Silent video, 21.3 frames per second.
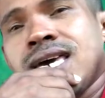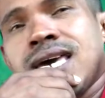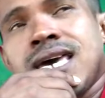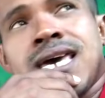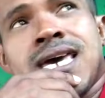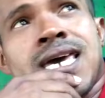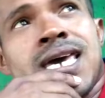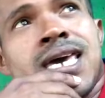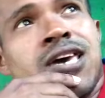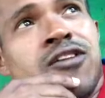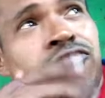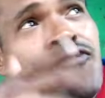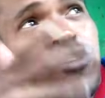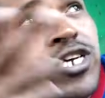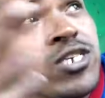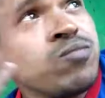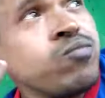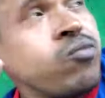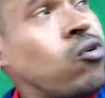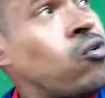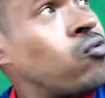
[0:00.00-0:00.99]
é,
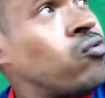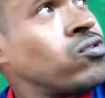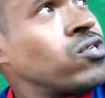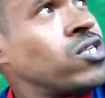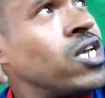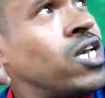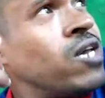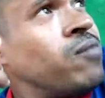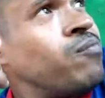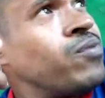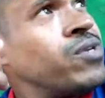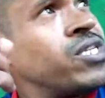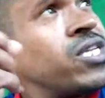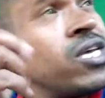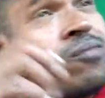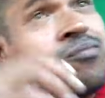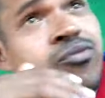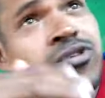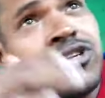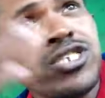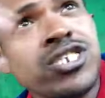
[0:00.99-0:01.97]
faz pouco tempo. E
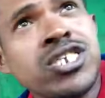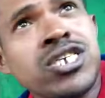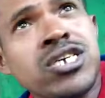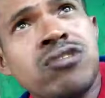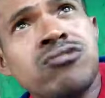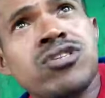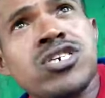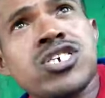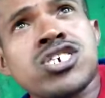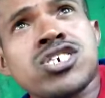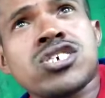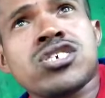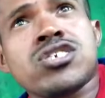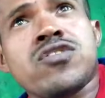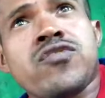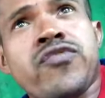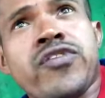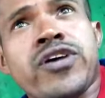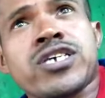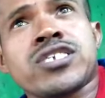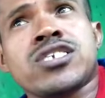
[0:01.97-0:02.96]
depois que eu deixei de
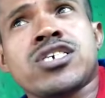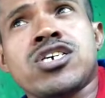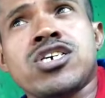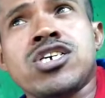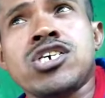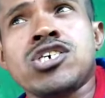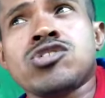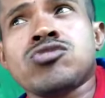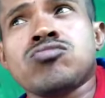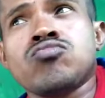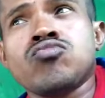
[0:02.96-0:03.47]
fazer isso,